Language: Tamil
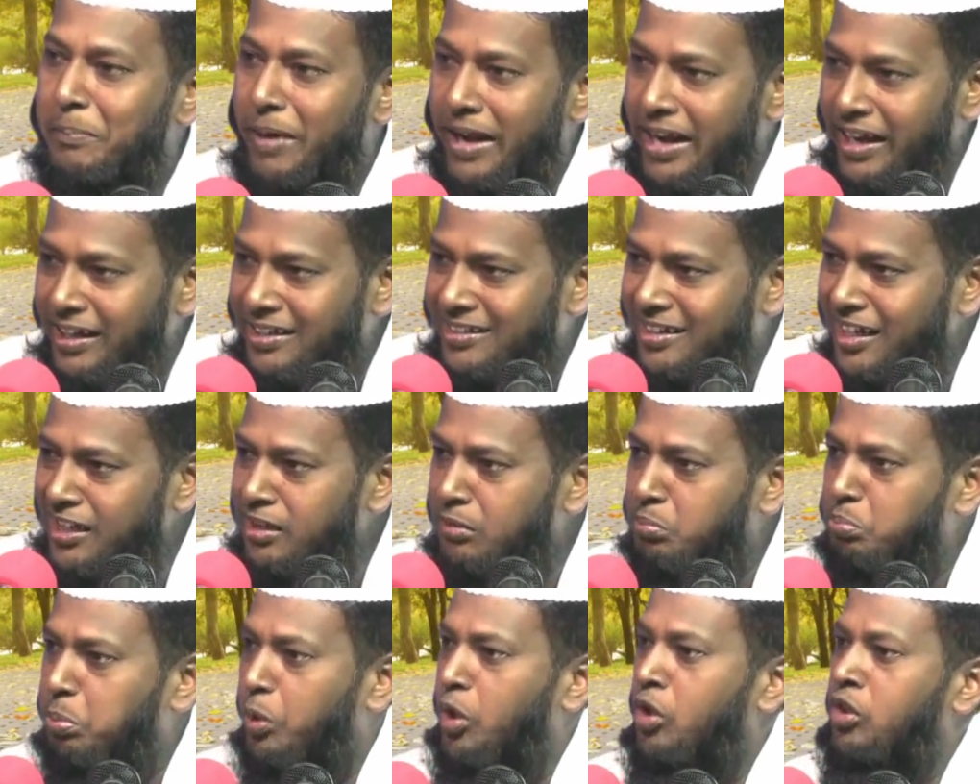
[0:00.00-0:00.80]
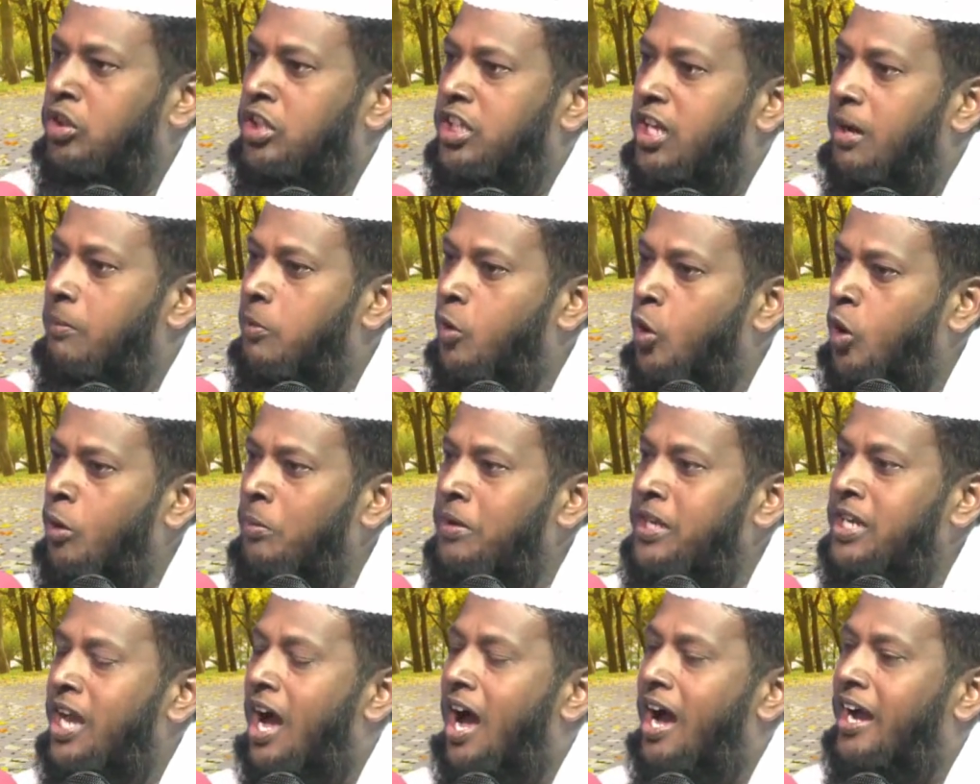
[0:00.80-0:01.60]
வரக்கத் பொருந்திய
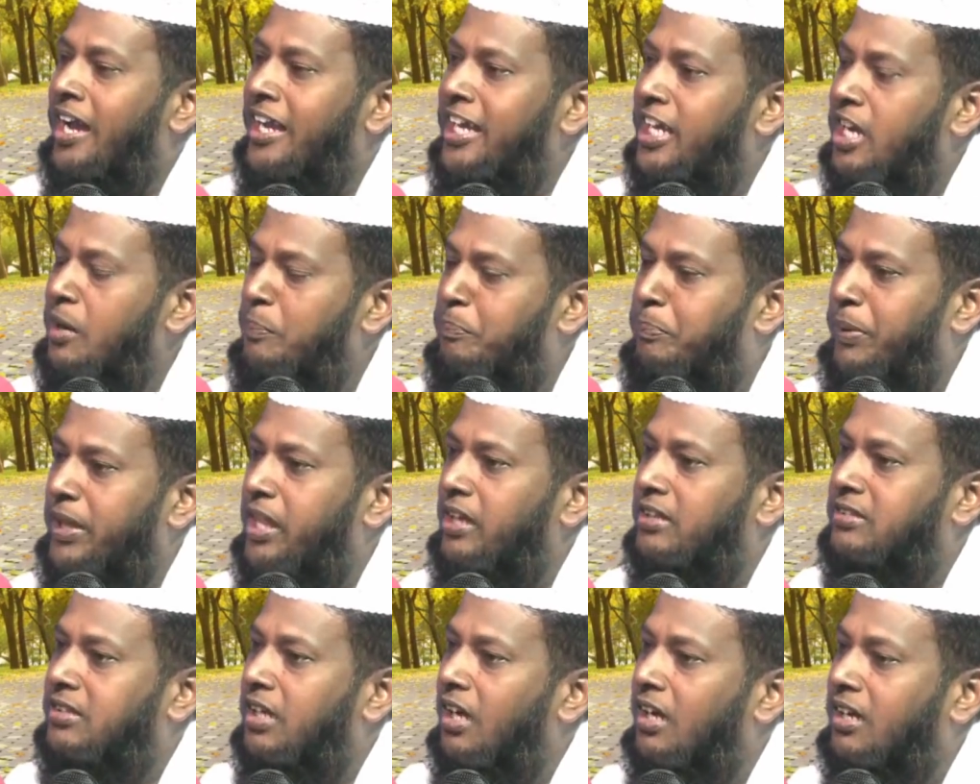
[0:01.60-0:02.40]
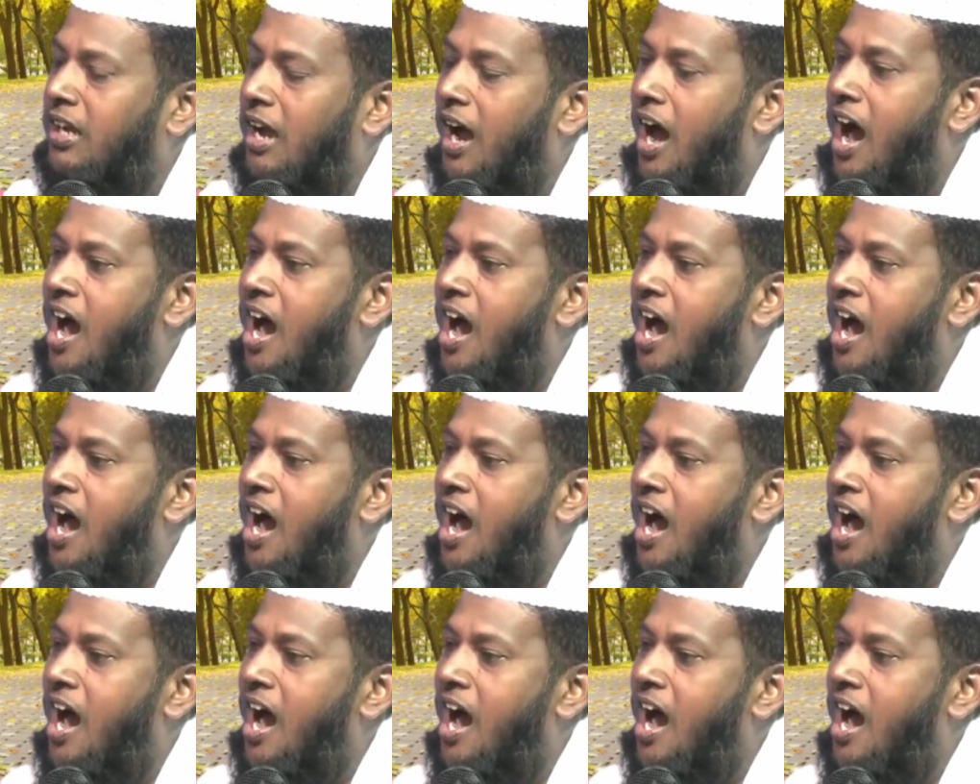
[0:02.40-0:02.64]
பூமியாக இருப்பதற்கு